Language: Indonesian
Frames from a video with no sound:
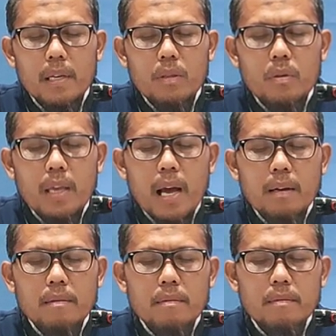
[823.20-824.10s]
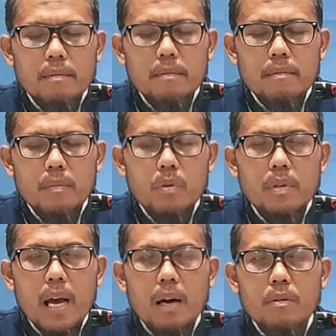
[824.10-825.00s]
itu yang
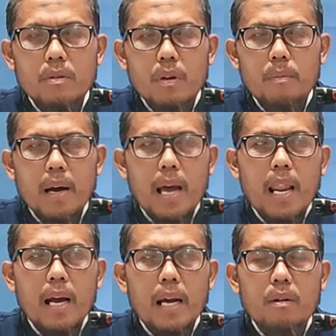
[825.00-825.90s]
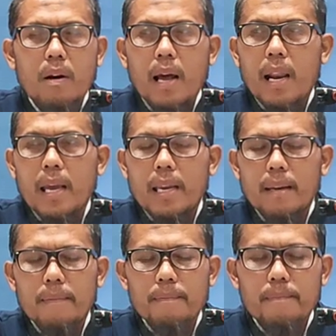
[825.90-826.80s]
mudah untuk mengalahkan orang lain.